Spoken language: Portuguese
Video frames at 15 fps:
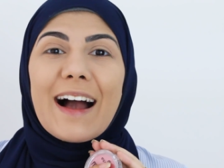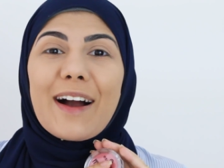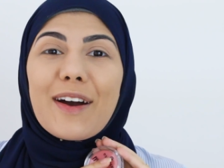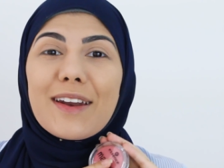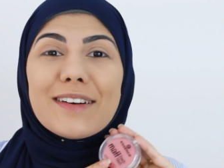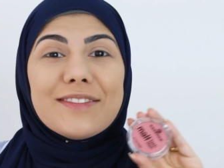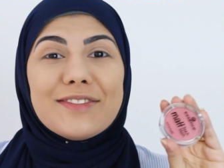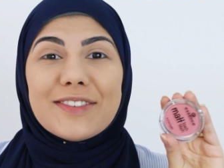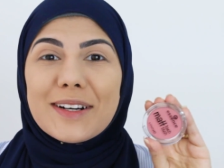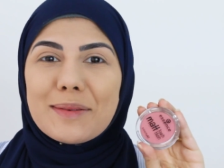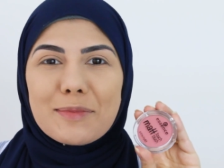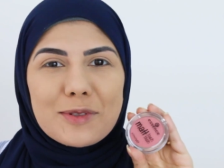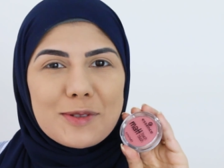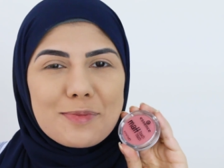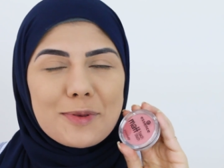Agora
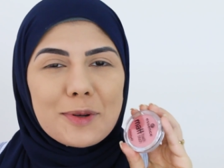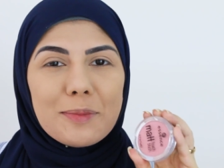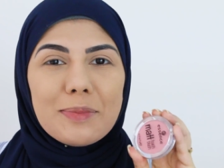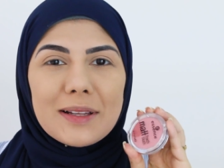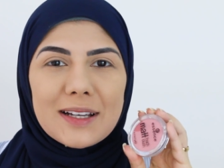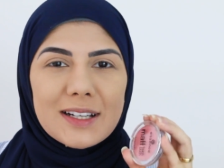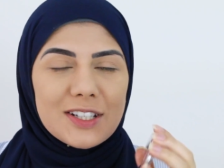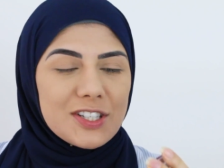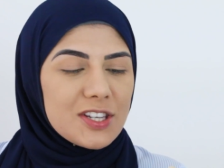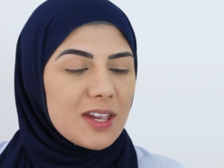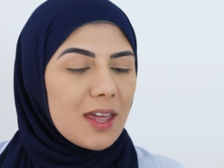vamos pro blush.